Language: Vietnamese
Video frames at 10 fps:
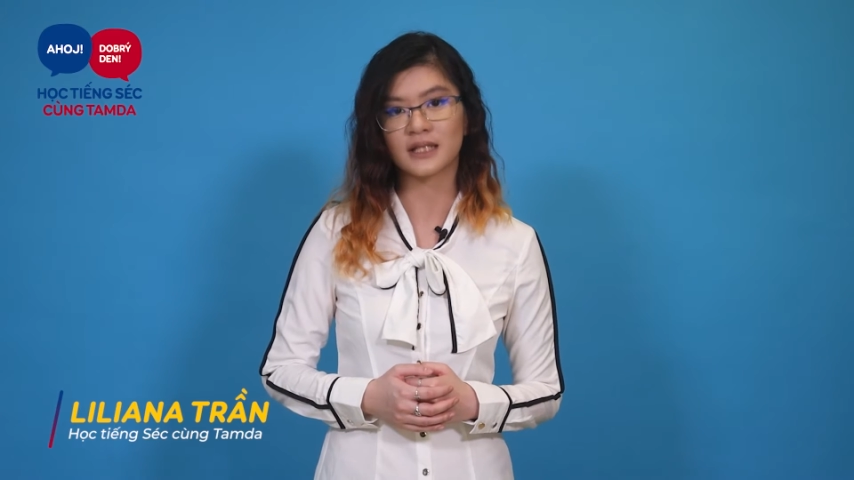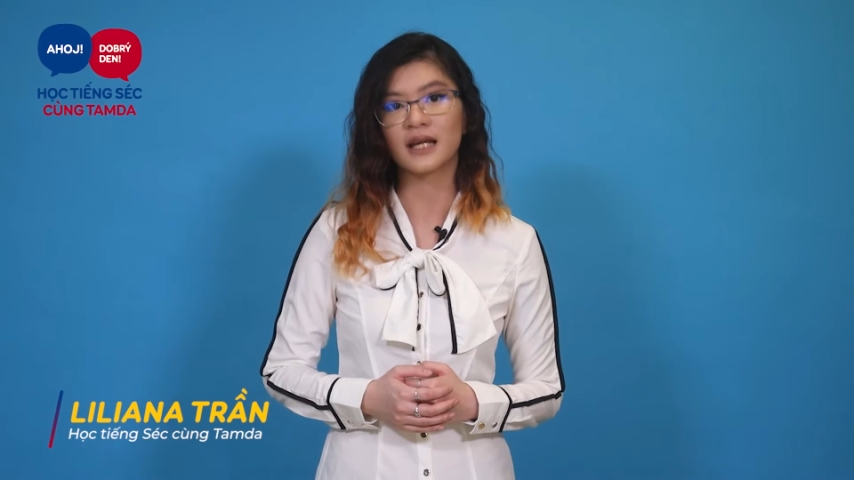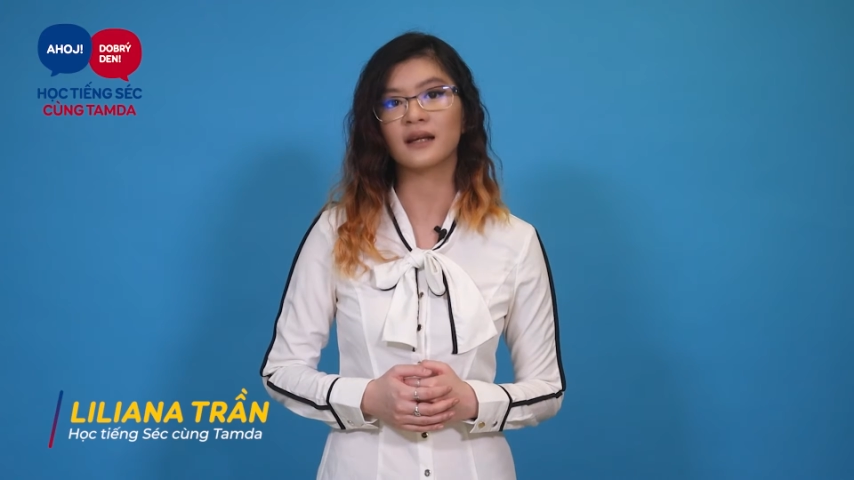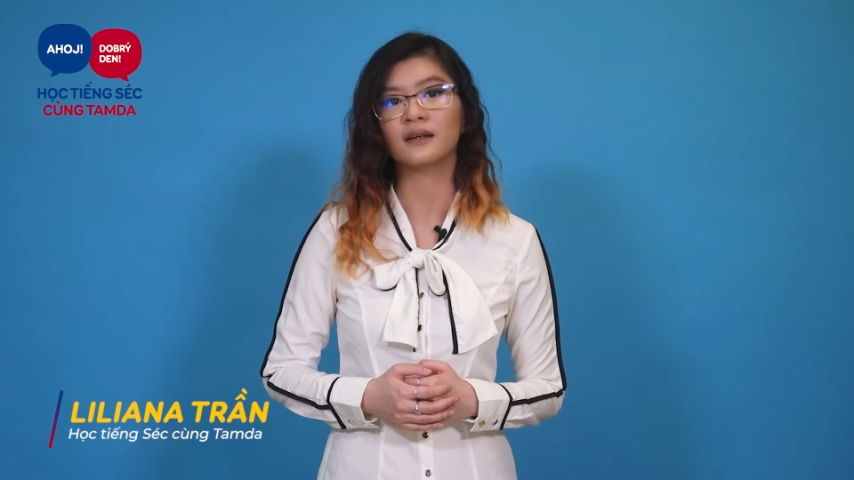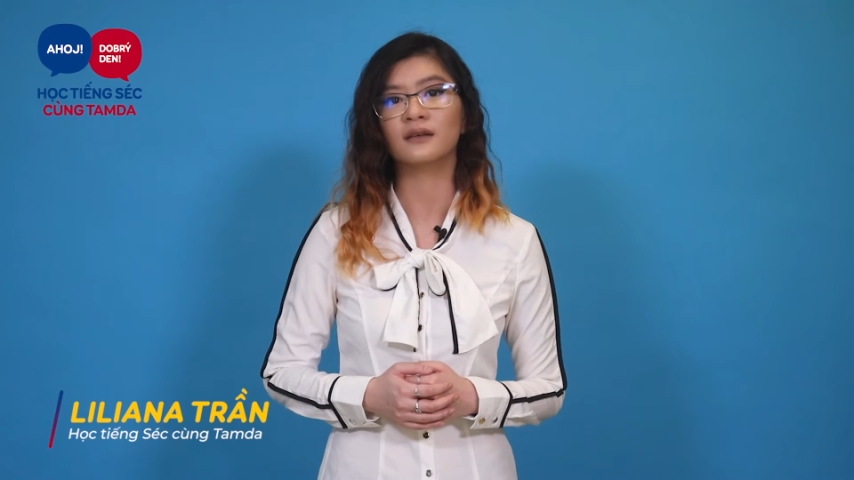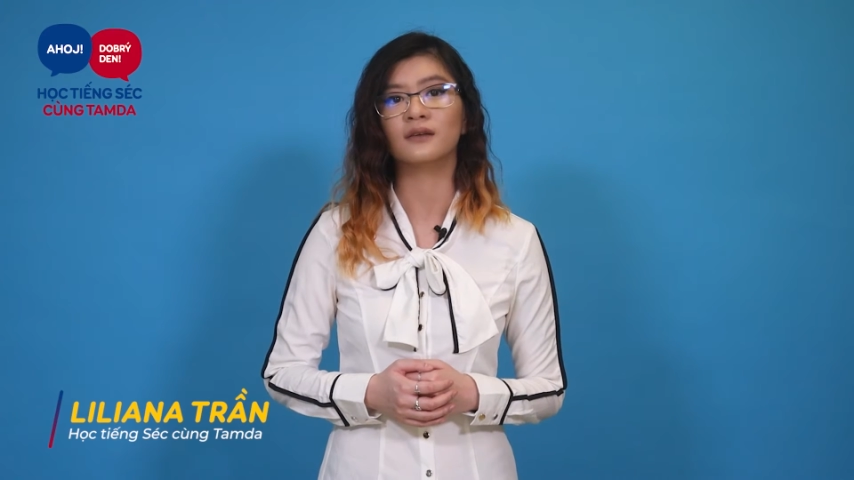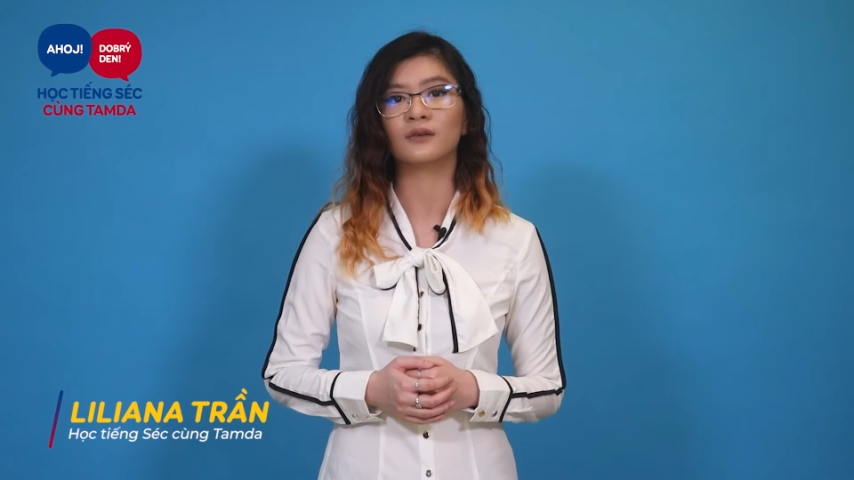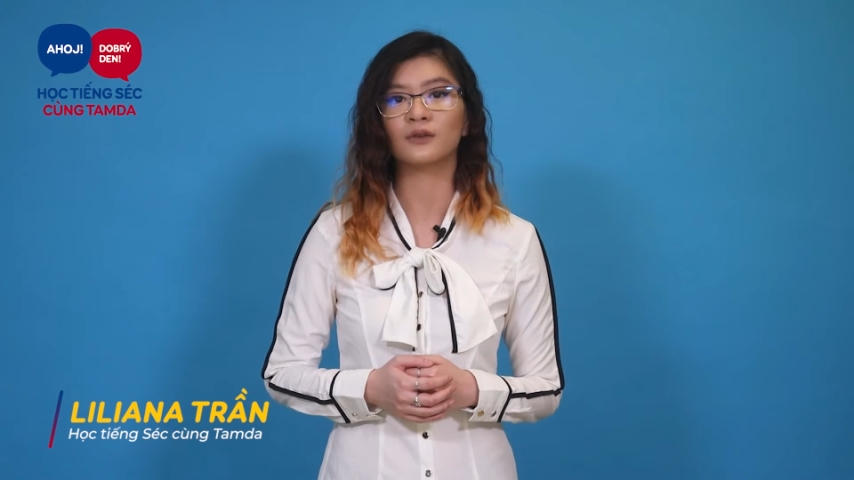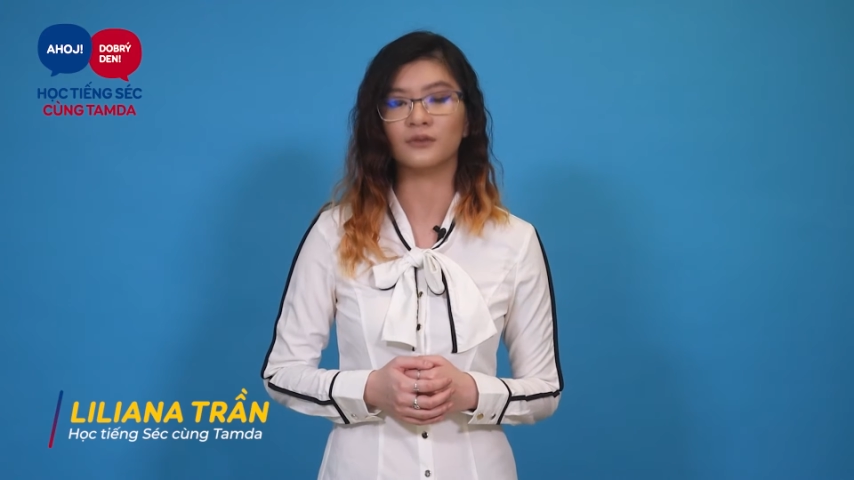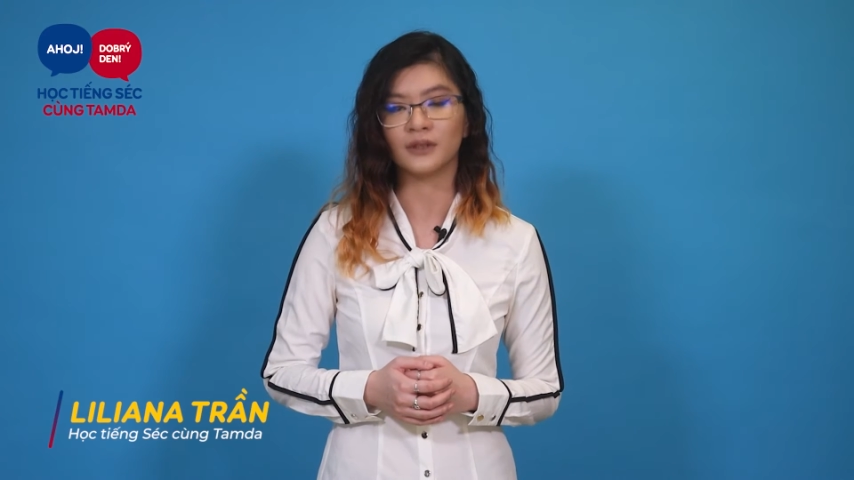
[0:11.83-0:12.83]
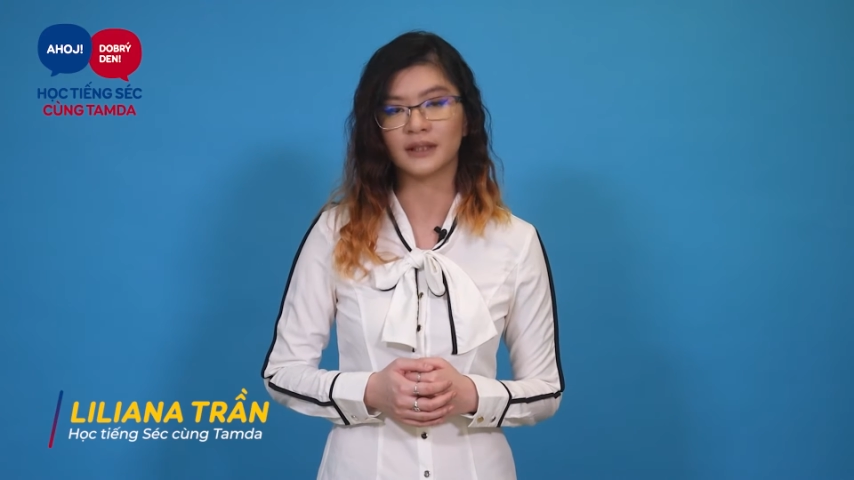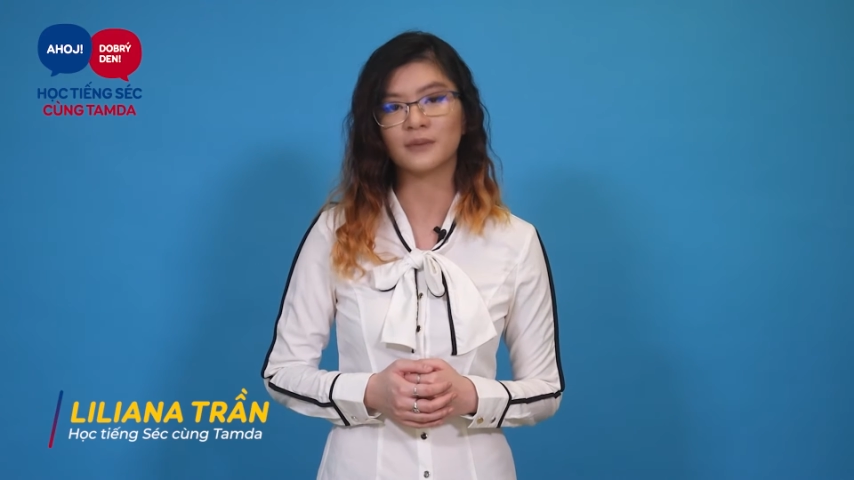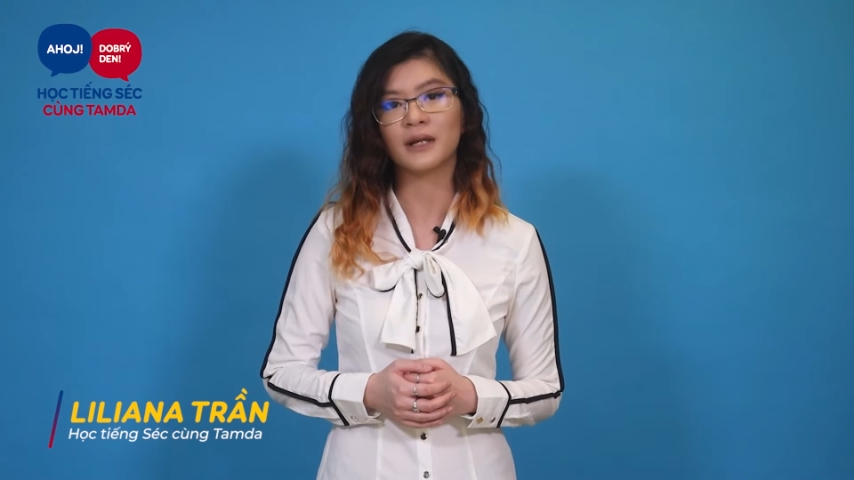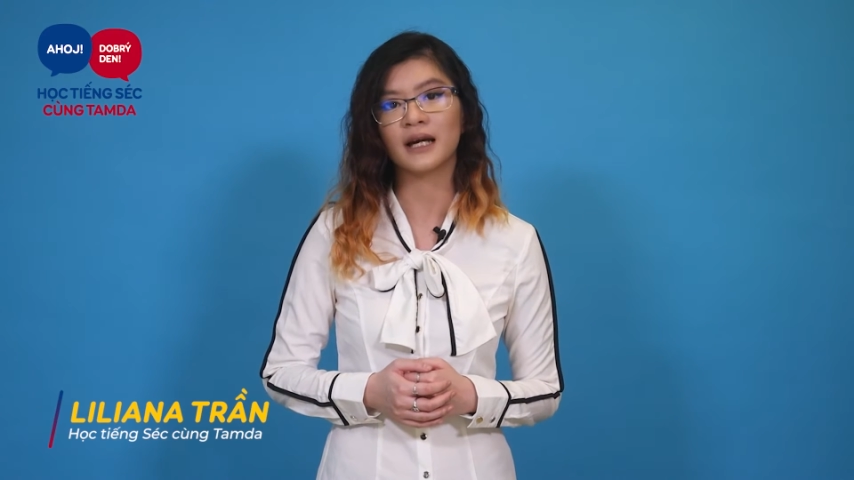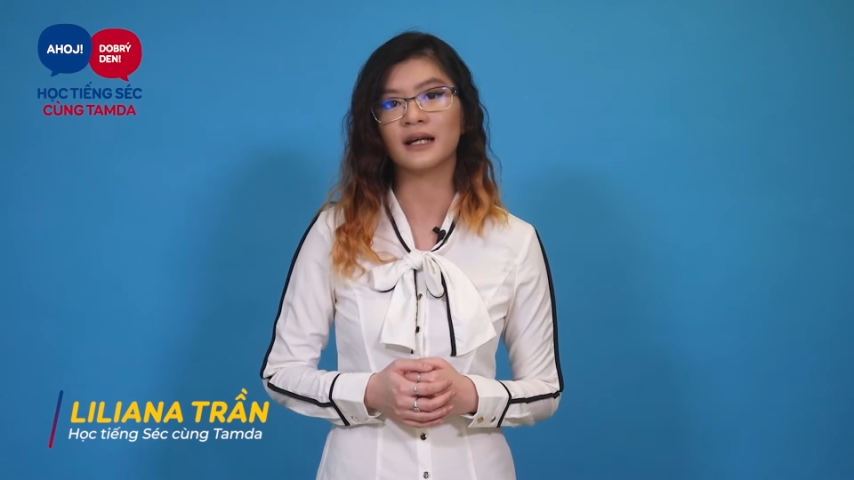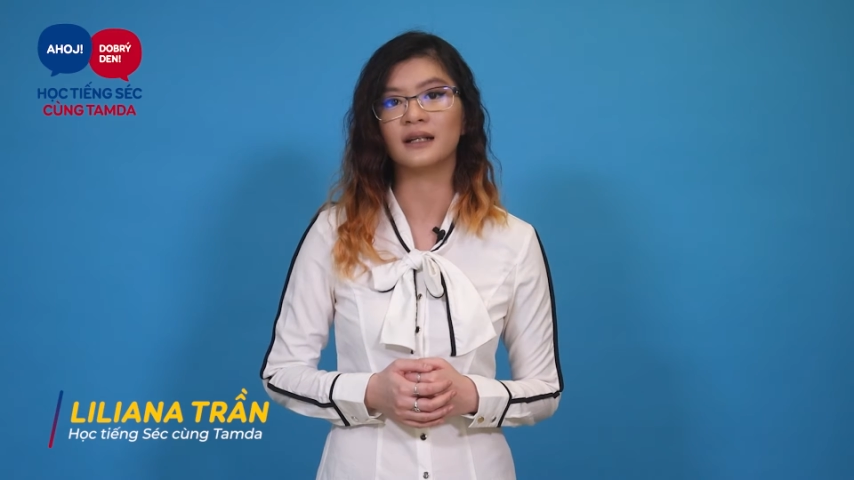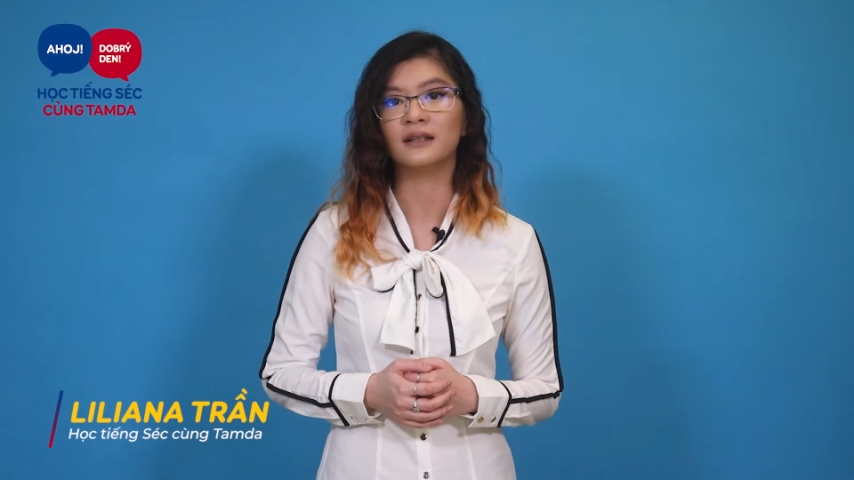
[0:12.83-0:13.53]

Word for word: Séc cùng với Tam Đa.